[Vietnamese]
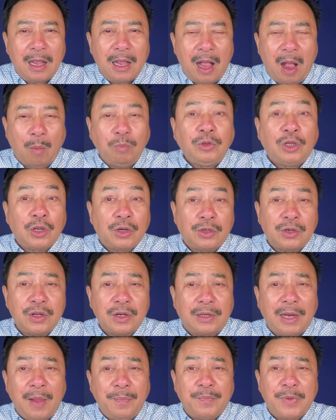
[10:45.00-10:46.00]
Ông thường
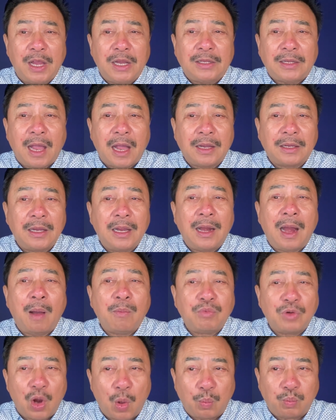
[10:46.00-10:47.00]
được các vị thần như là
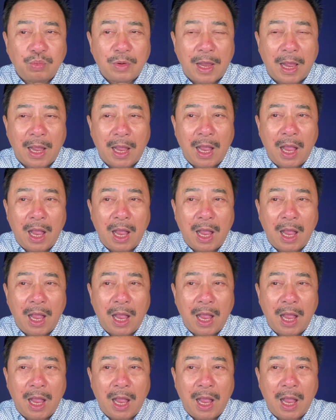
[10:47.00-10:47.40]
ông Lục nè.